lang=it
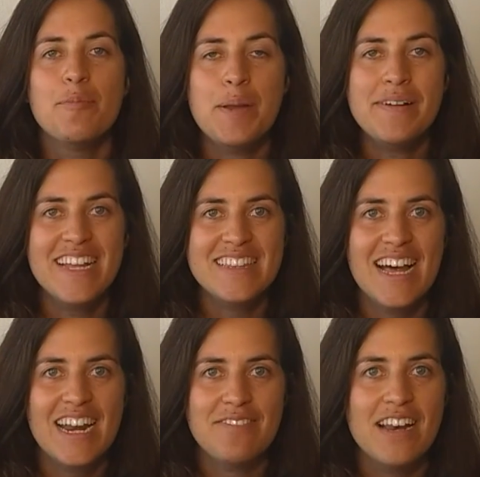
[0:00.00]
Prima di
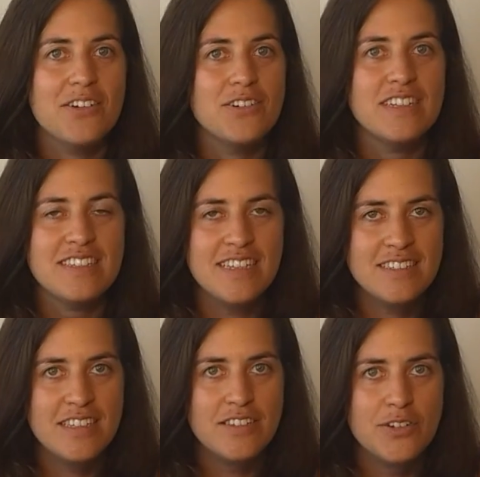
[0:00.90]
andare valgono gli
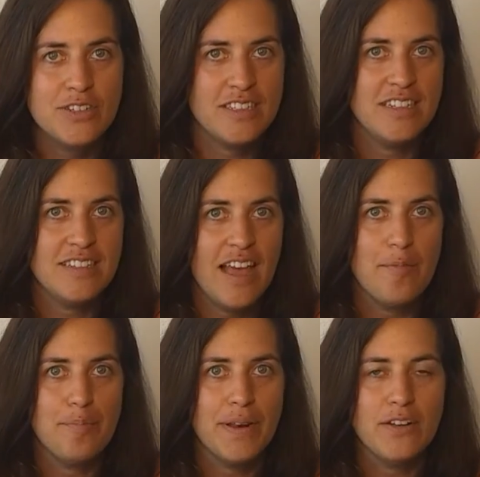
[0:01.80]
stessi discorsi di
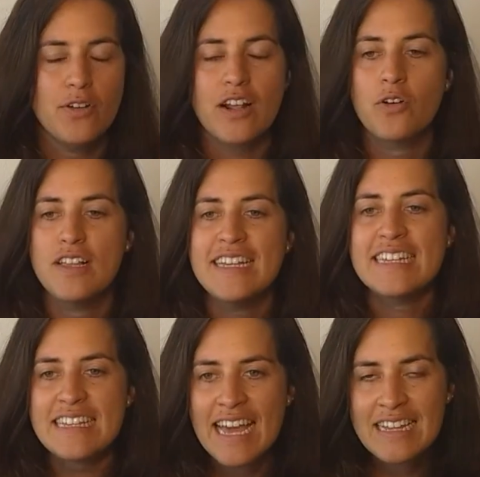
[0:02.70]
sempre, non
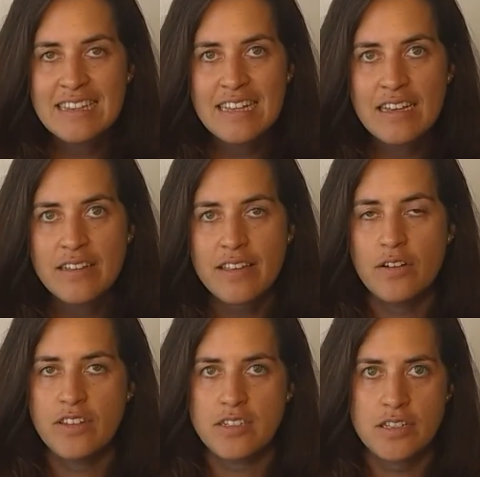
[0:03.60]
raccogliete niente se
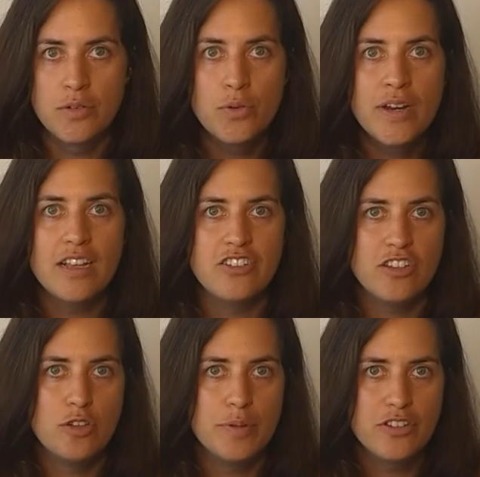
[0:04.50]
non siete sicuri al
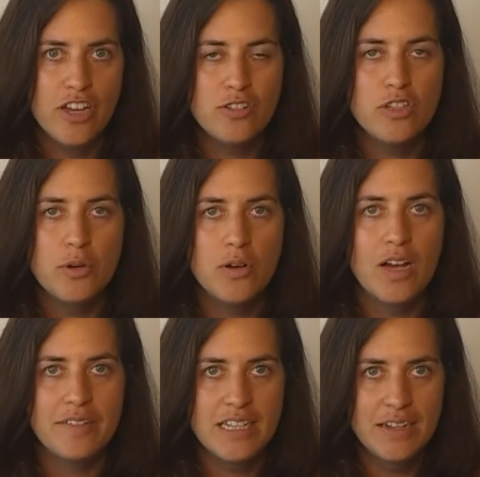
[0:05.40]
100% di quello
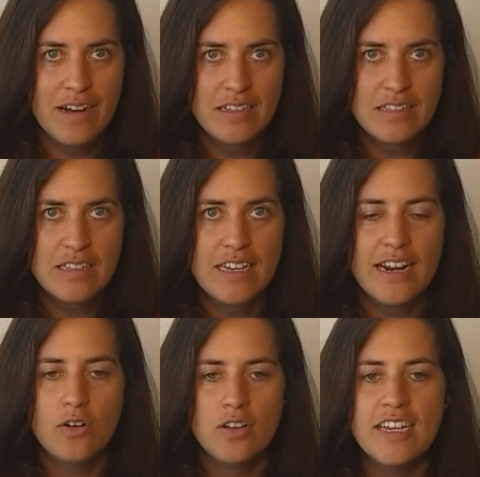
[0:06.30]
che avete davanti e
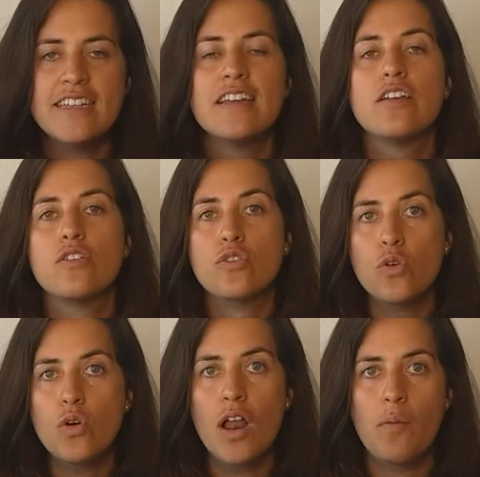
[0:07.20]
raccoglietene
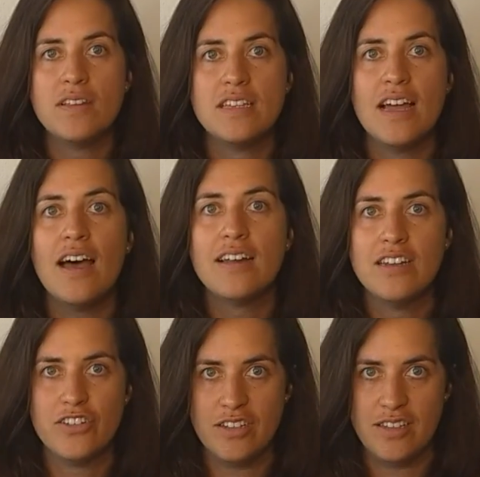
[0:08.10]
solo la quantità
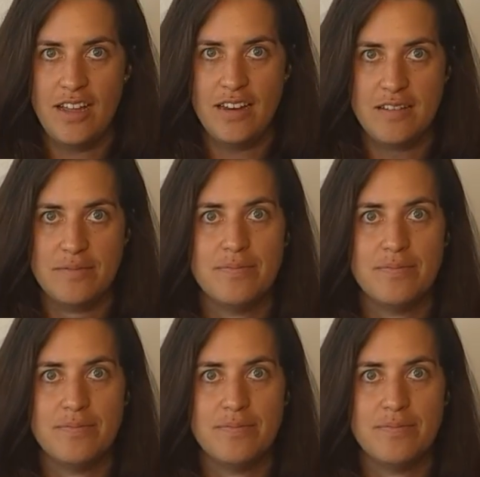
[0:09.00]
necessaria.